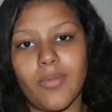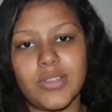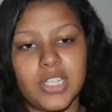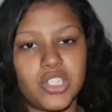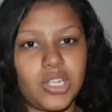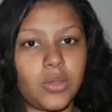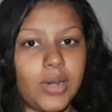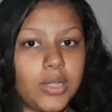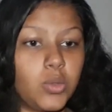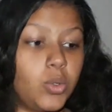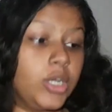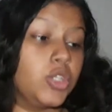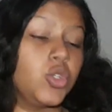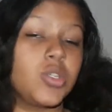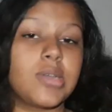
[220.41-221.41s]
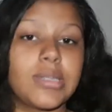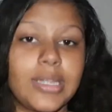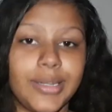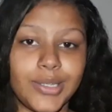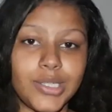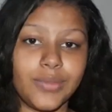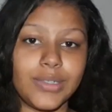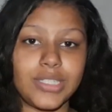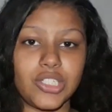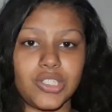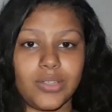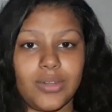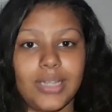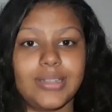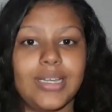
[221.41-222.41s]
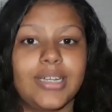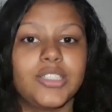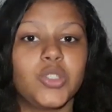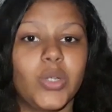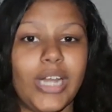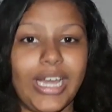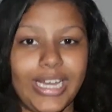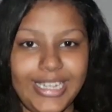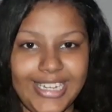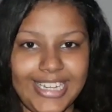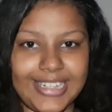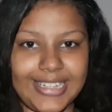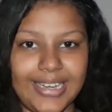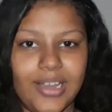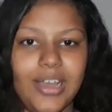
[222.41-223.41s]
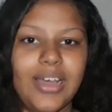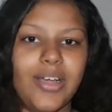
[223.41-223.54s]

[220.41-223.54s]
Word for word: Você está do lado do cantor sertanejo ou você está do lado da cantora Anitta?